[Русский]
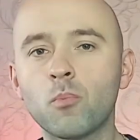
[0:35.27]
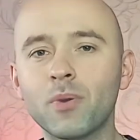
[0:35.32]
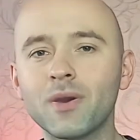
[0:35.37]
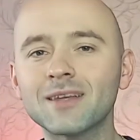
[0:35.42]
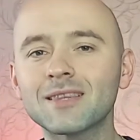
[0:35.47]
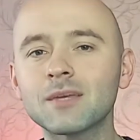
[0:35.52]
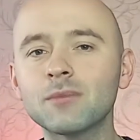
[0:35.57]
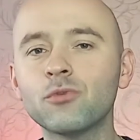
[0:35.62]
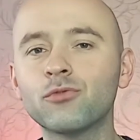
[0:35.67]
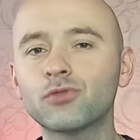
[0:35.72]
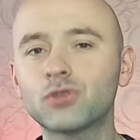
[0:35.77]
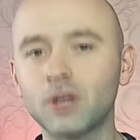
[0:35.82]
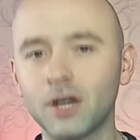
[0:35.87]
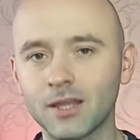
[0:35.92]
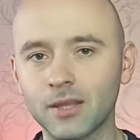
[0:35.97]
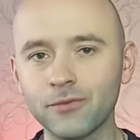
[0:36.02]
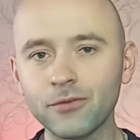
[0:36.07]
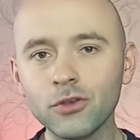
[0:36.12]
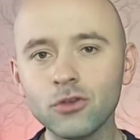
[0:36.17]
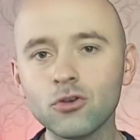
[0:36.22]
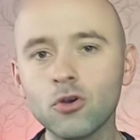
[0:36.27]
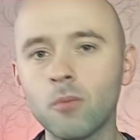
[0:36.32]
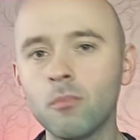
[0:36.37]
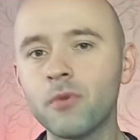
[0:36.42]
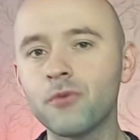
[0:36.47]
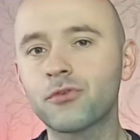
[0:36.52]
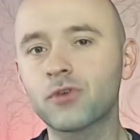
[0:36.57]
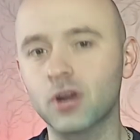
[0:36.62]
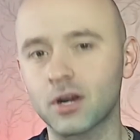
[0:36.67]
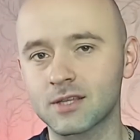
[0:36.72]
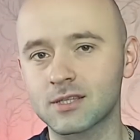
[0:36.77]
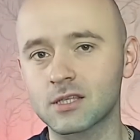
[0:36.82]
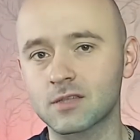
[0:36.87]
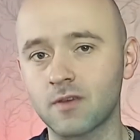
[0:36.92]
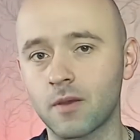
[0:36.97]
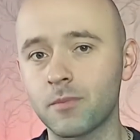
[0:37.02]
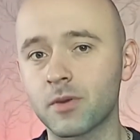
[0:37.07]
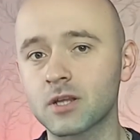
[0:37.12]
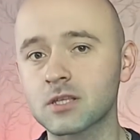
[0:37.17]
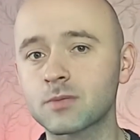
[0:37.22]
Поэтому в данном видео мы вкратце с
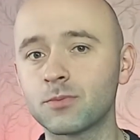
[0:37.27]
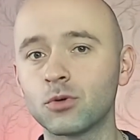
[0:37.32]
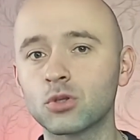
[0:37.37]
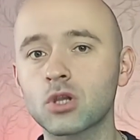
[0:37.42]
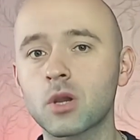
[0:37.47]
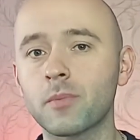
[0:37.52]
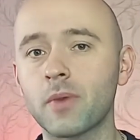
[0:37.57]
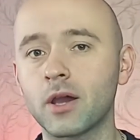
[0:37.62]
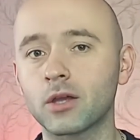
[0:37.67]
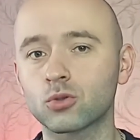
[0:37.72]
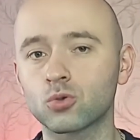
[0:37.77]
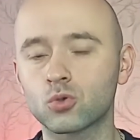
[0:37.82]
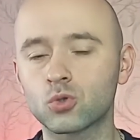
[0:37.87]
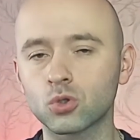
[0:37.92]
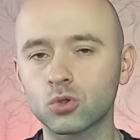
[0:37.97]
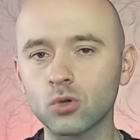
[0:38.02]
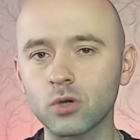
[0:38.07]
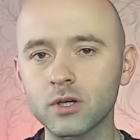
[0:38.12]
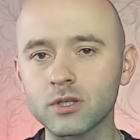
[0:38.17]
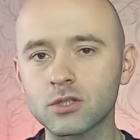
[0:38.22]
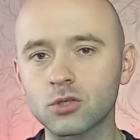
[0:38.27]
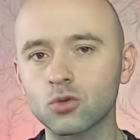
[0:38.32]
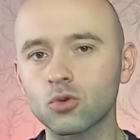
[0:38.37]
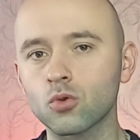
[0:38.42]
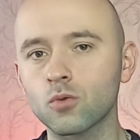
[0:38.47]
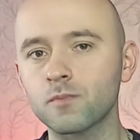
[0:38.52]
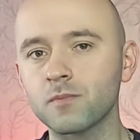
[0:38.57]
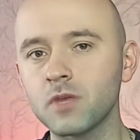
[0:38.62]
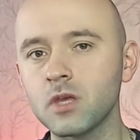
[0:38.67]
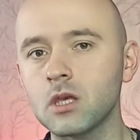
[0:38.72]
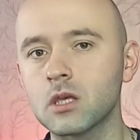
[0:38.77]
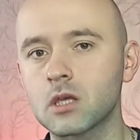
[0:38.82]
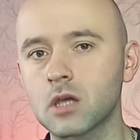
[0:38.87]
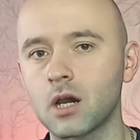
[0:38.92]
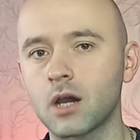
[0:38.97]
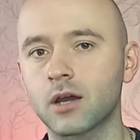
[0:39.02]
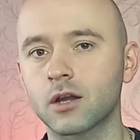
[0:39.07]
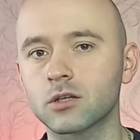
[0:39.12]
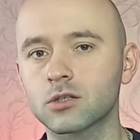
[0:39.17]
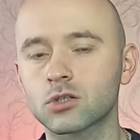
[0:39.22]
вами рассмотрим эту ситуацию и
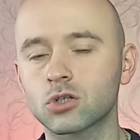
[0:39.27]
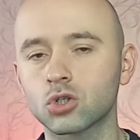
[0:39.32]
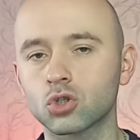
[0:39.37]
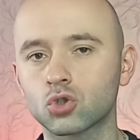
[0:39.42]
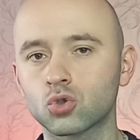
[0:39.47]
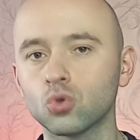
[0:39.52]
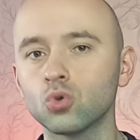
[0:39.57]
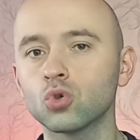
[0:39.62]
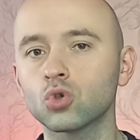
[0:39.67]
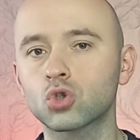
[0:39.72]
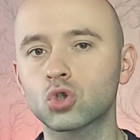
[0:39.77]
я расскажу,